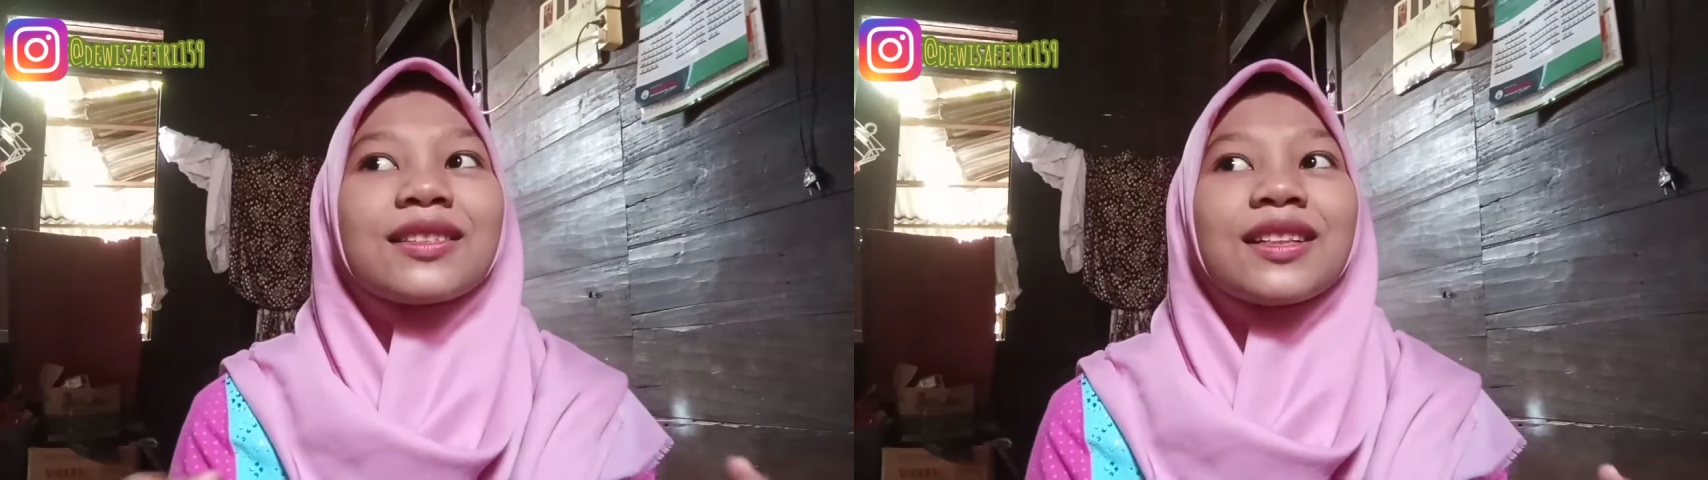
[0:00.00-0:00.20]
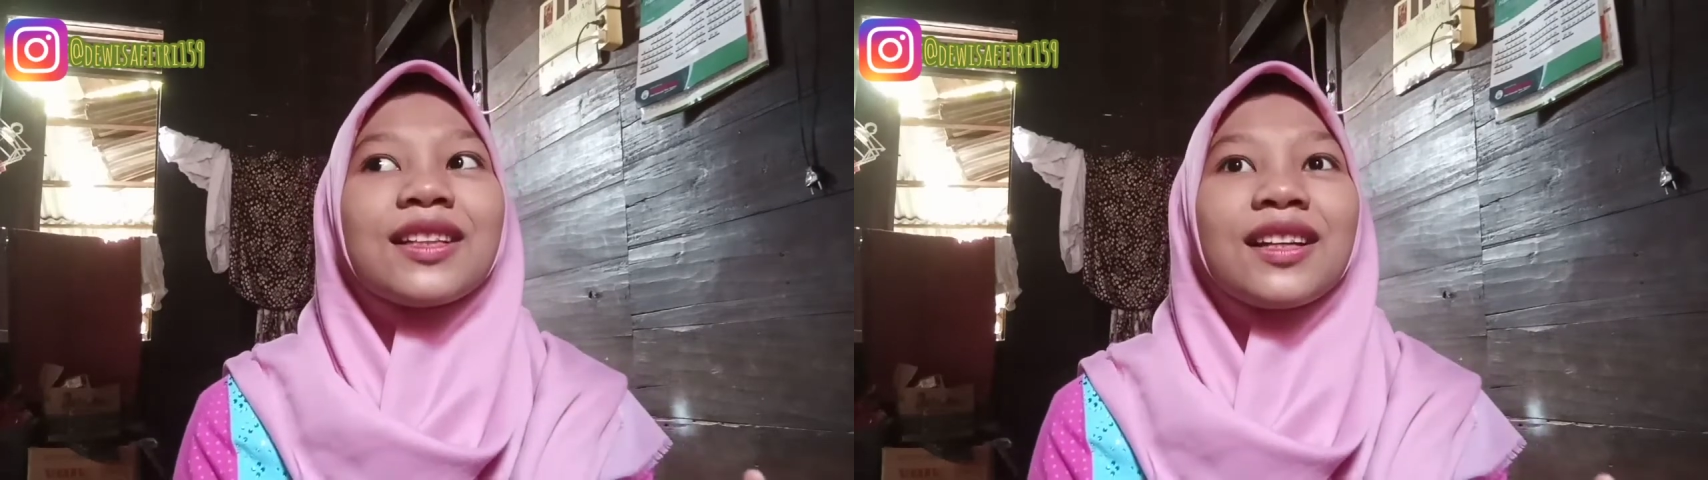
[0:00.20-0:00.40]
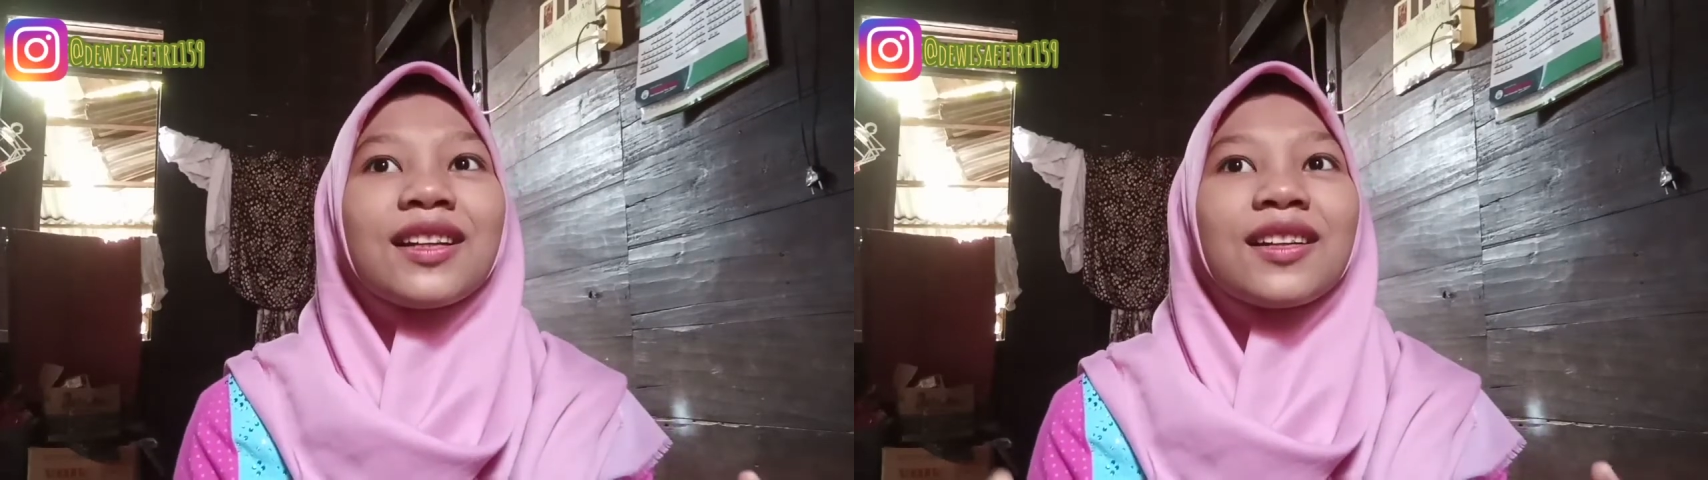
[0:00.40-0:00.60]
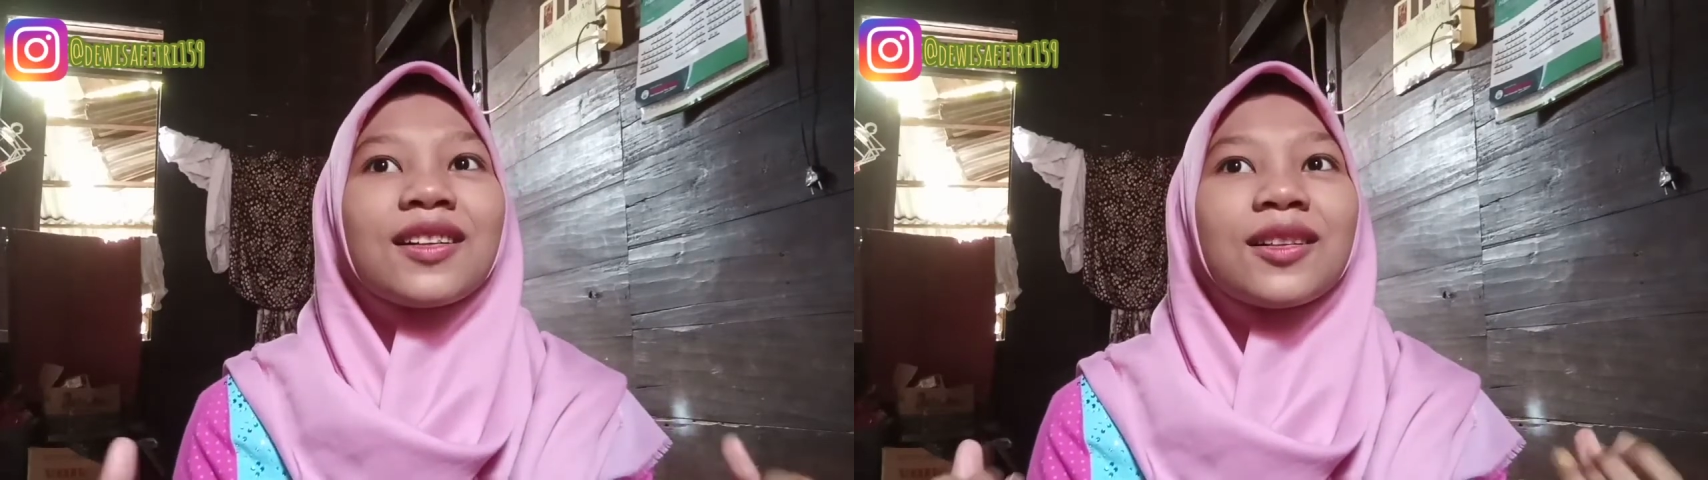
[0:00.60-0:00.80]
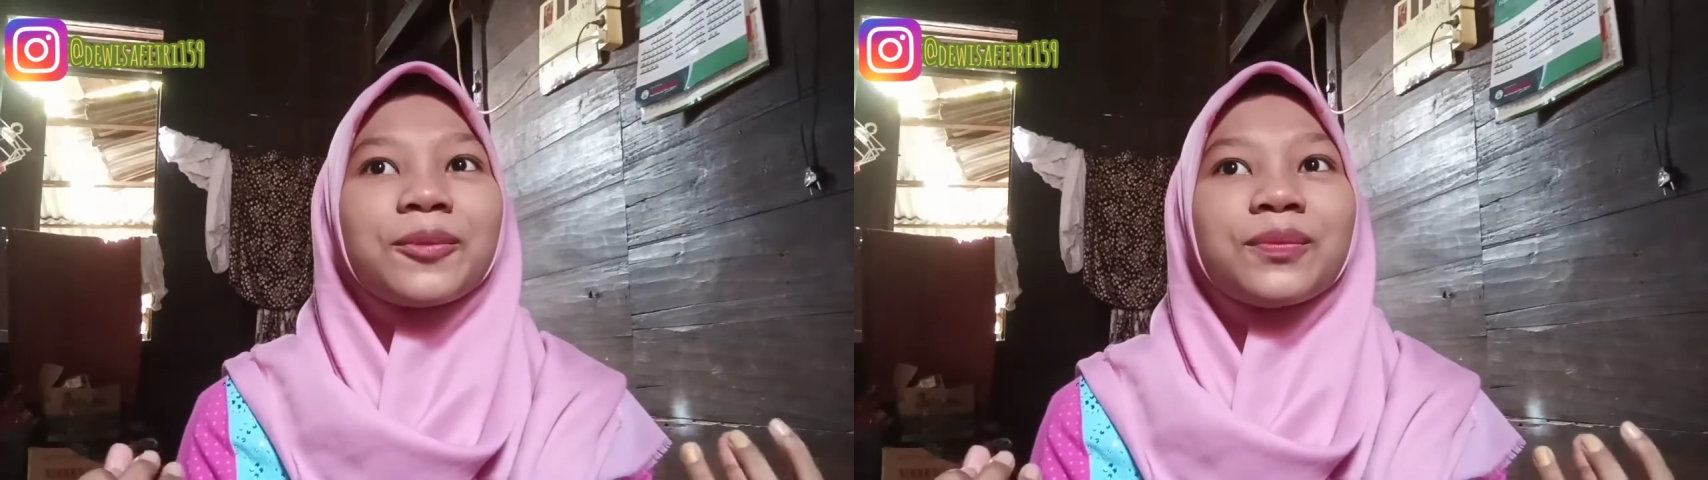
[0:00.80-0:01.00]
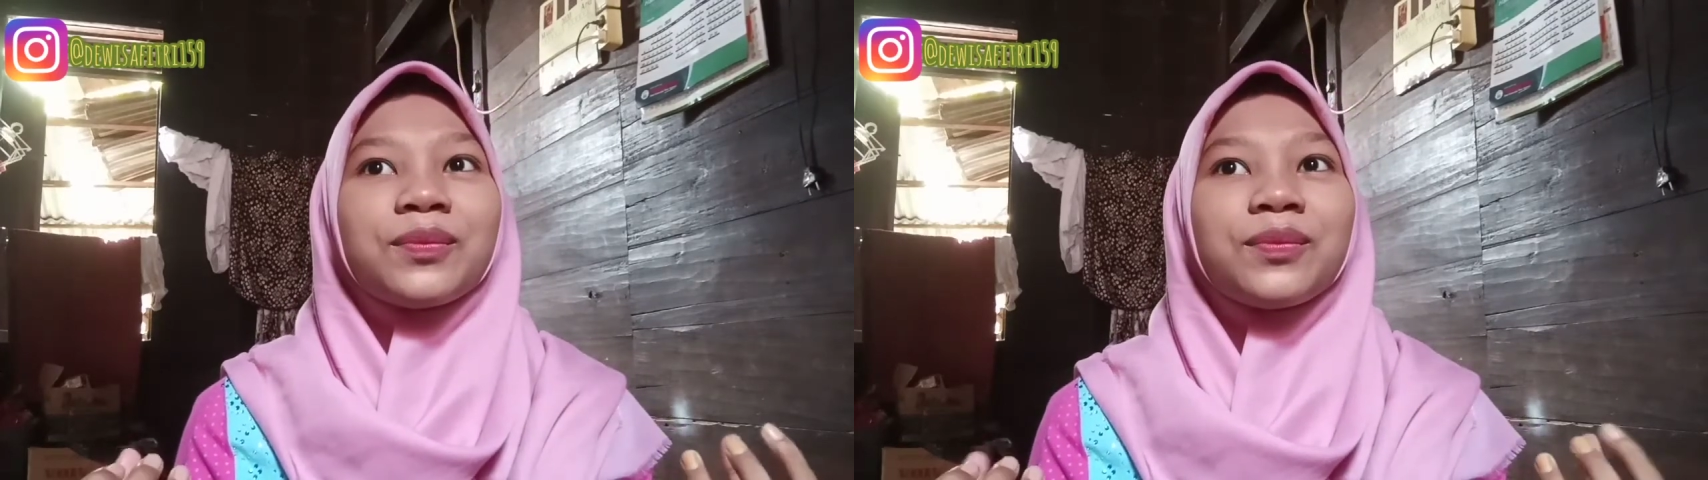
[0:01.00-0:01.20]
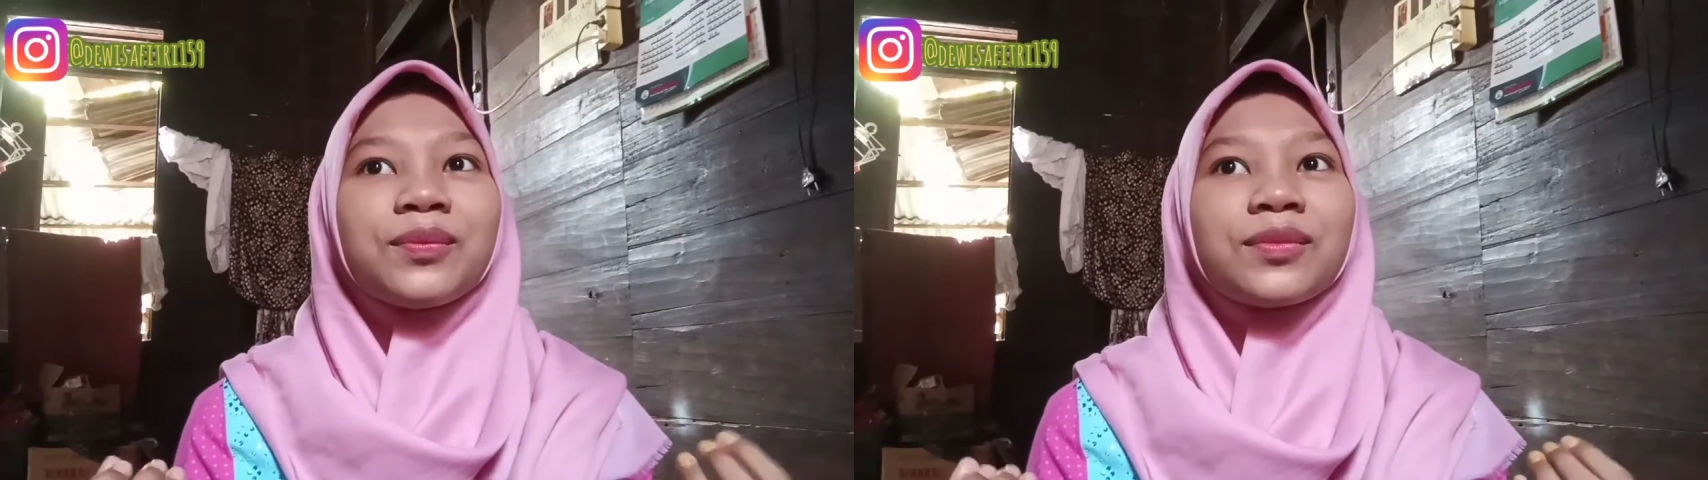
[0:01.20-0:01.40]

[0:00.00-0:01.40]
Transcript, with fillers: jadi um,